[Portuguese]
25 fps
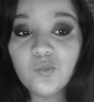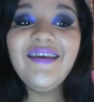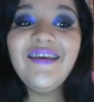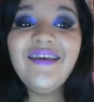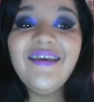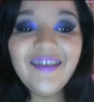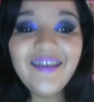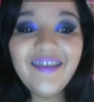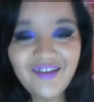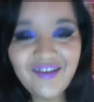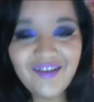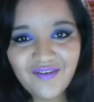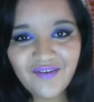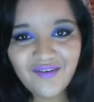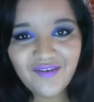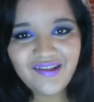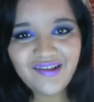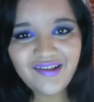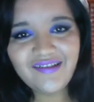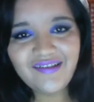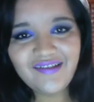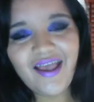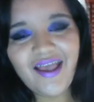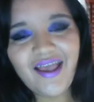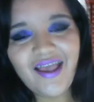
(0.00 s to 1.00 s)
E se vocês
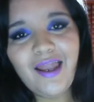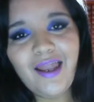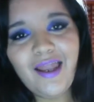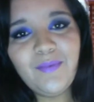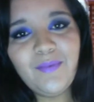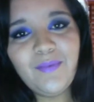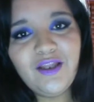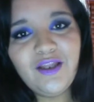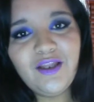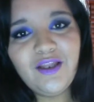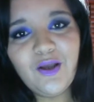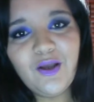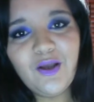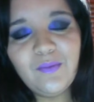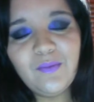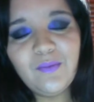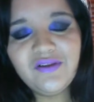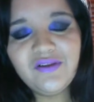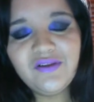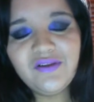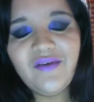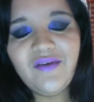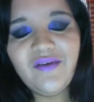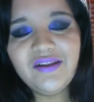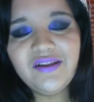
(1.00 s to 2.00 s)
querem aprender como se
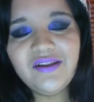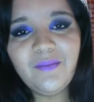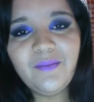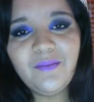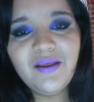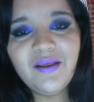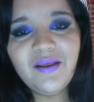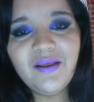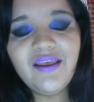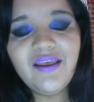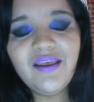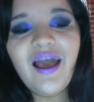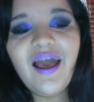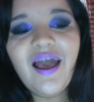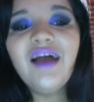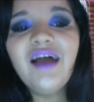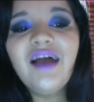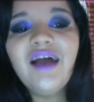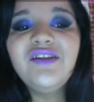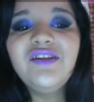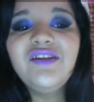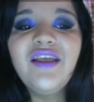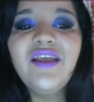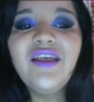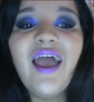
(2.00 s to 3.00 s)
faz sua
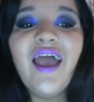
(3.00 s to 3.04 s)
maquiagem,